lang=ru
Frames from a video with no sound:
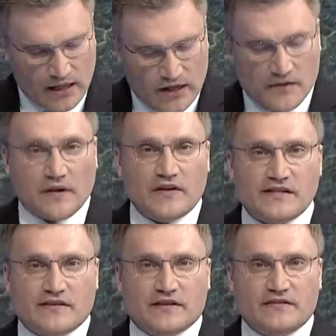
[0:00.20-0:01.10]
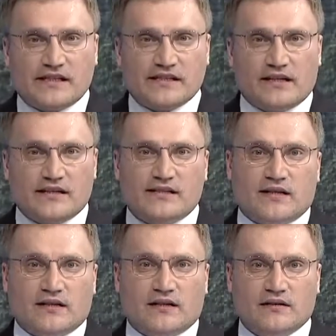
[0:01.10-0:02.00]
В правительстве высказались
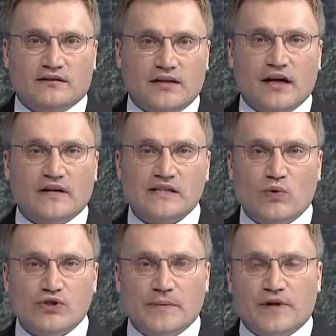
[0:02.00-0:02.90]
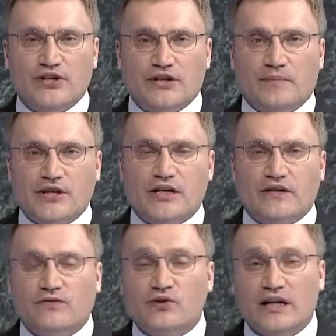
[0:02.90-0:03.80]
э, и о возможной причине
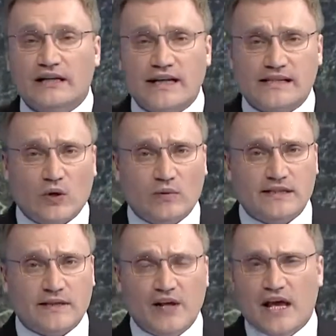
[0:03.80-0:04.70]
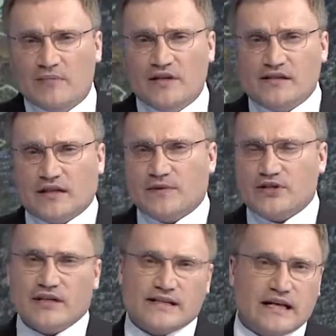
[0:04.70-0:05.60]
пожаров в Кустанайской области. Министр
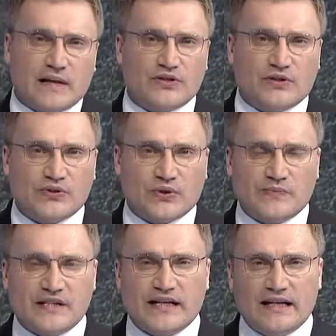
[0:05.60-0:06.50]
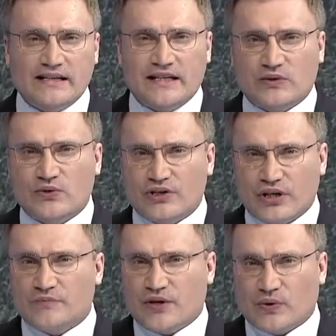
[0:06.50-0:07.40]
ПЧС сообщил, что специалисты
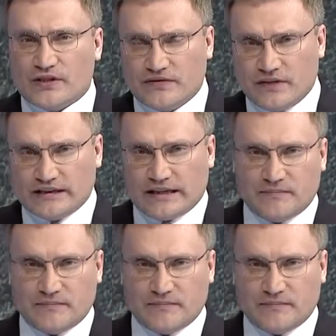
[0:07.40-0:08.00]
исключают природный фактор. По